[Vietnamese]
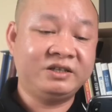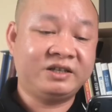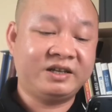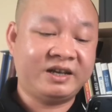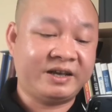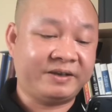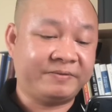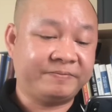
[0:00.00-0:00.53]
thế
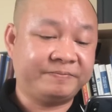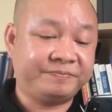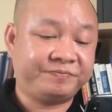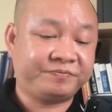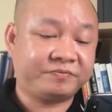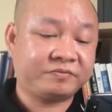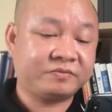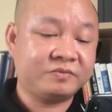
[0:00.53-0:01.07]
này
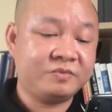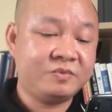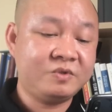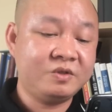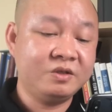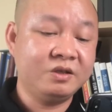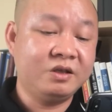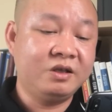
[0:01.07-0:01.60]

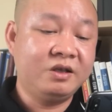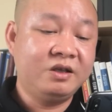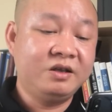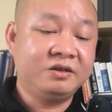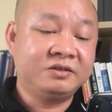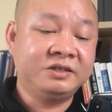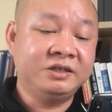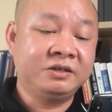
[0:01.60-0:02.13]

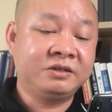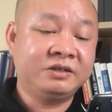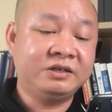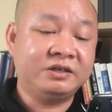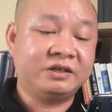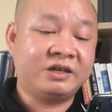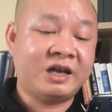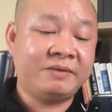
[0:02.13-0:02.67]
người ứng
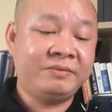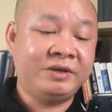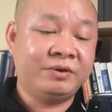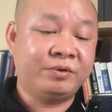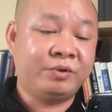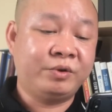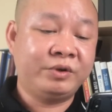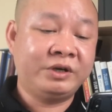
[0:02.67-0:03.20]
cử đại
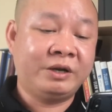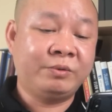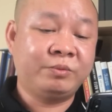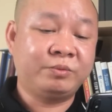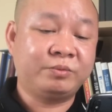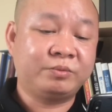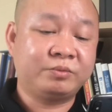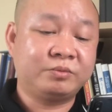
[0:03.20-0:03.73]
biểu hội
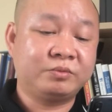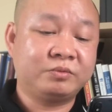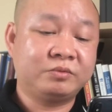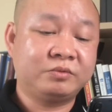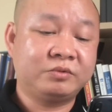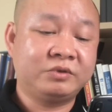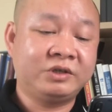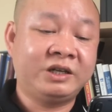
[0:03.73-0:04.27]
đồng
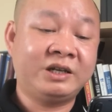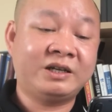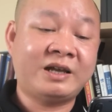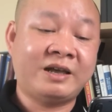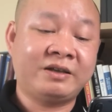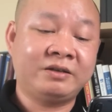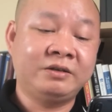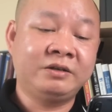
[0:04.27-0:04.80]
nghĩa là
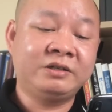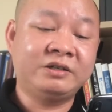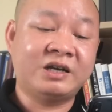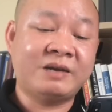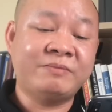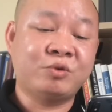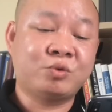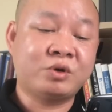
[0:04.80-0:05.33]
đại ứng cử
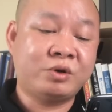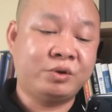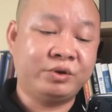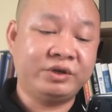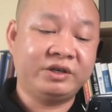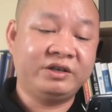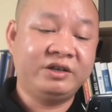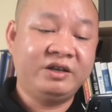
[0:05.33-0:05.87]
đại biểu quốc
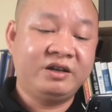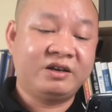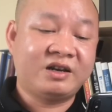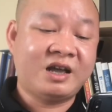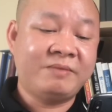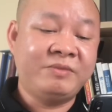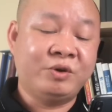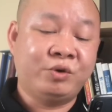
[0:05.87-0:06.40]
hội
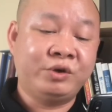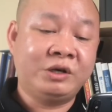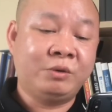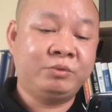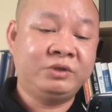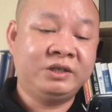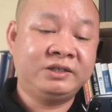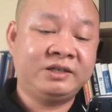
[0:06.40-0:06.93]
đại biểu hội
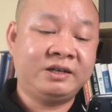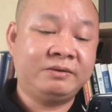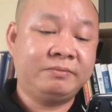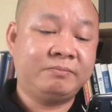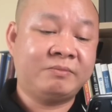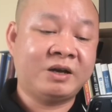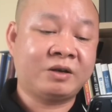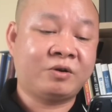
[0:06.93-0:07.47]
đồng nhân dân
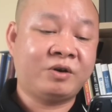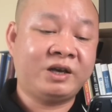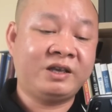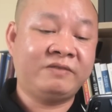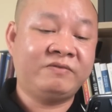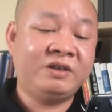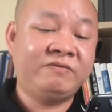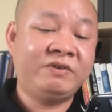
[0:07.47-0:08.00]
mà có
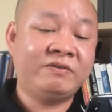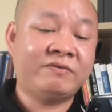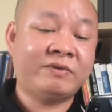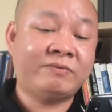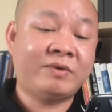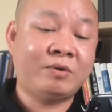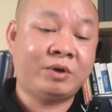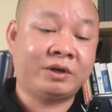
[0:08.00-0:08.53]
hành vi vi
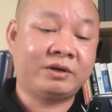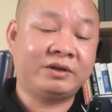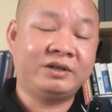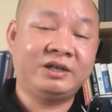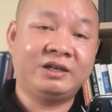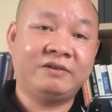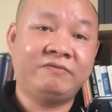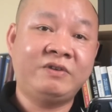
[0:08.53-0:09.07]
phạm pháp luật
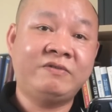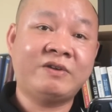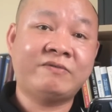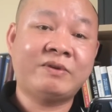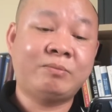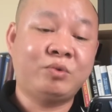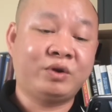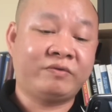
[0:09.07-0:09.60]
à, vi phạm
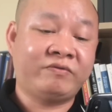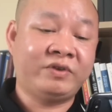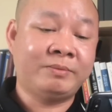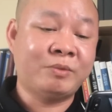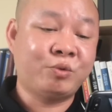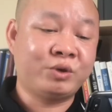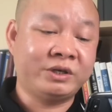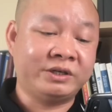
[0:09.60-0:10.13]
pháp luật về
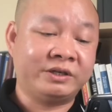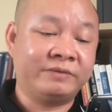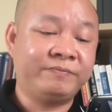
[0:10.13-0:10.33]
bầu cử